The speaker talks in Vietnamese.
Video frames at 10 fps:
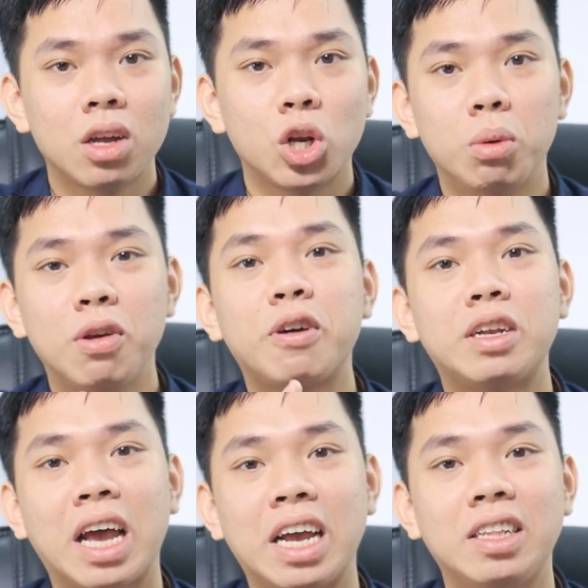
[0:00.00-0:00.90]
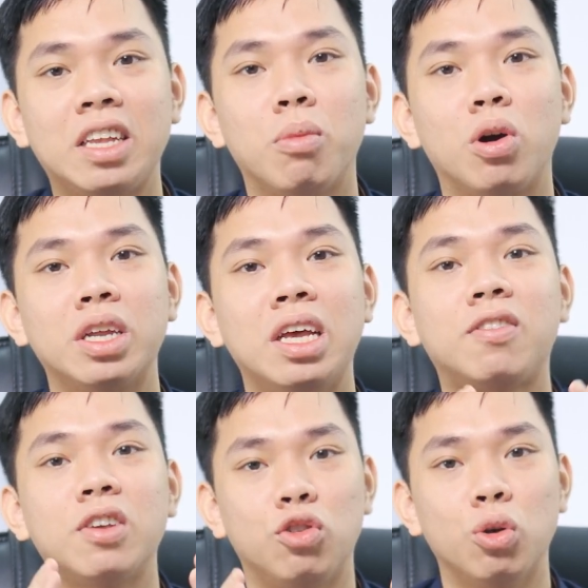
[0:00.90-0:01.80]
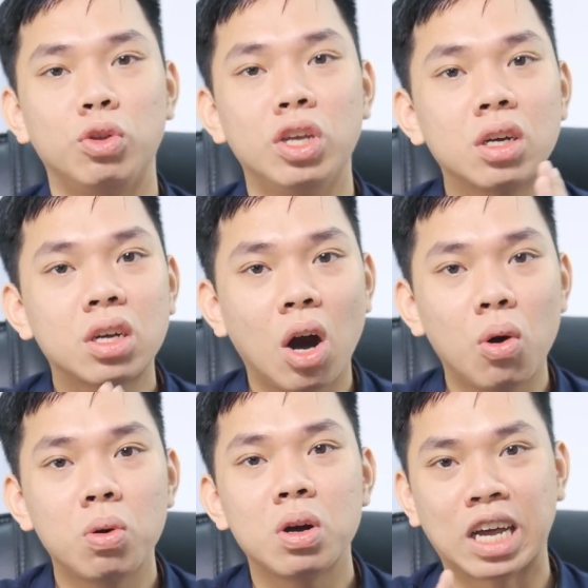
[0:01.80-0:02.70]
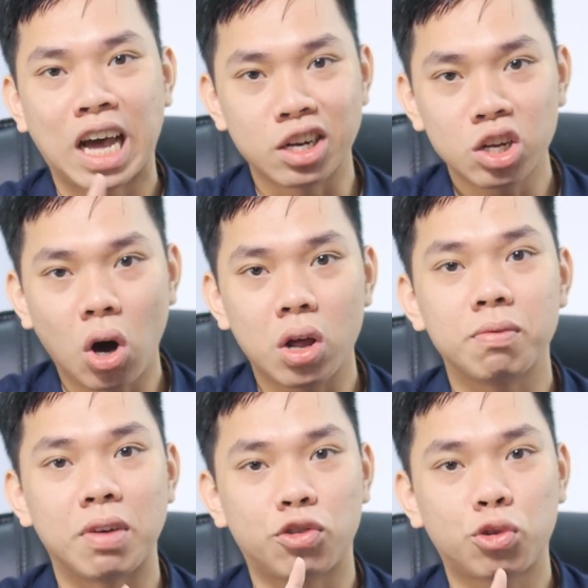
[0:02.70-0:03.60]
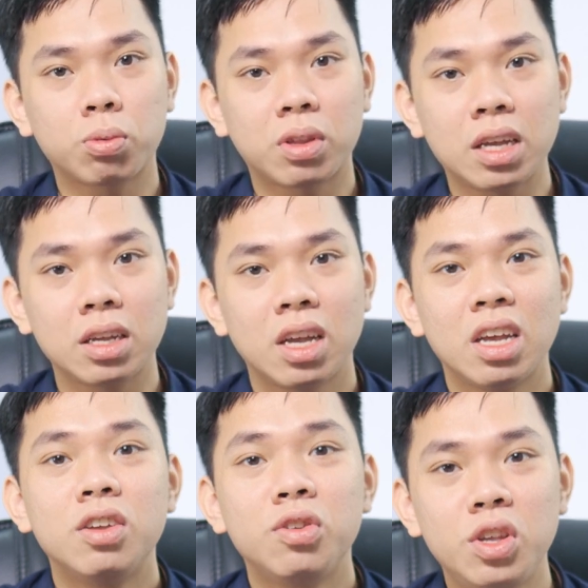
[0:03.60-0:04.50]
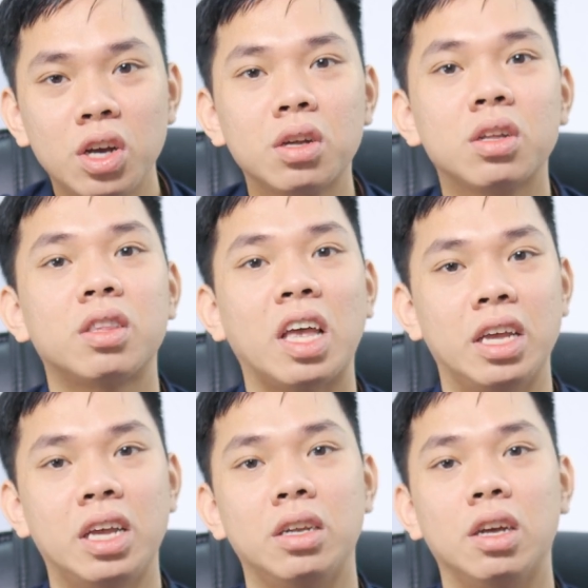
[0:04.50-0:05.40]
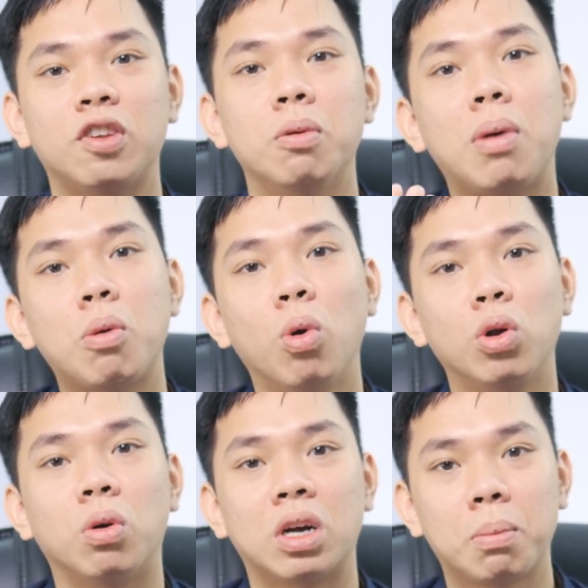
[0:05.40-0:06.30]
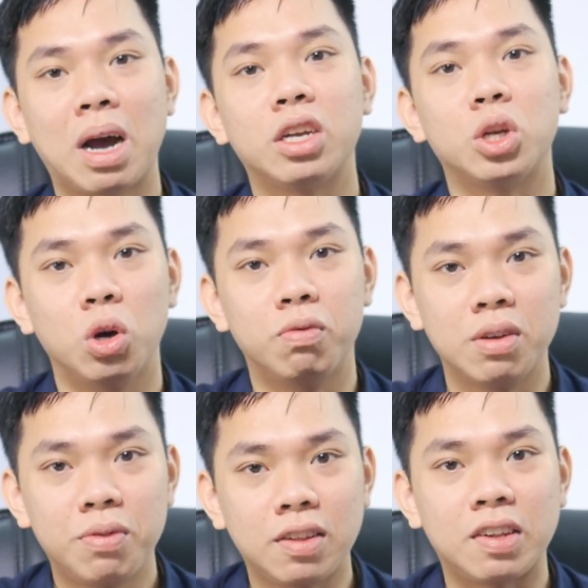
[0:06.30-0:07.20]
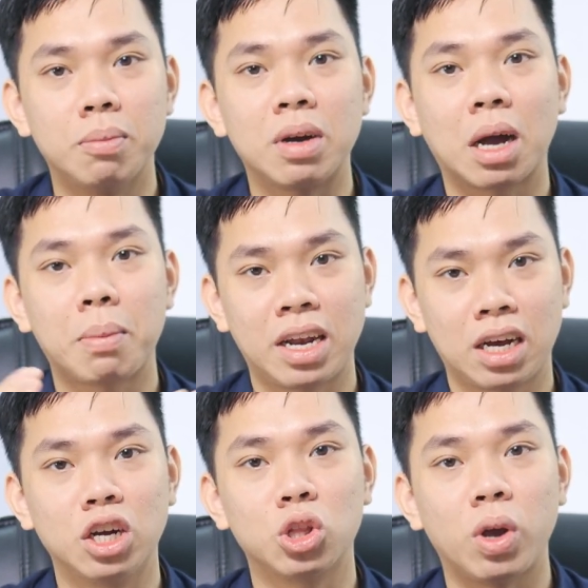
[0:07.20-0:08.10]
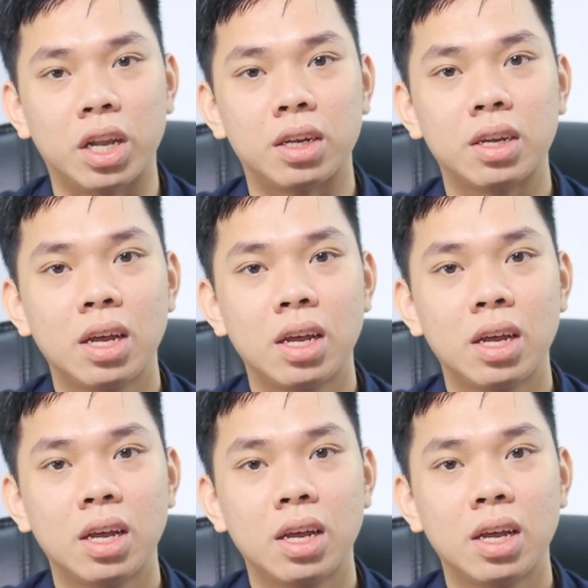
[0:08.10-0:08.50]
Đối với phần này thì mọi người nên sử dụng những câu ngắn gọn và xúc tích nhưng thể hiện được sự mong muốn của các bạn đối với vị trí mà các bạn đang ứng tuyển.